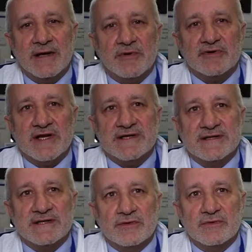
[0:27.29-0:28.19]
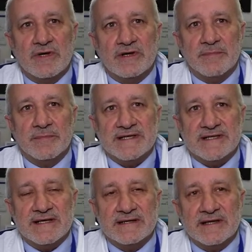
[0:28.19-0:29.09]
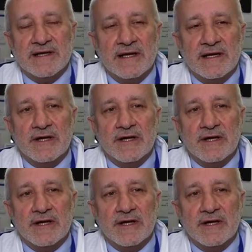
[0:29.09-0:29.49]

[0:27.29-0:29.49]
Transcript: i processi di cura del paziente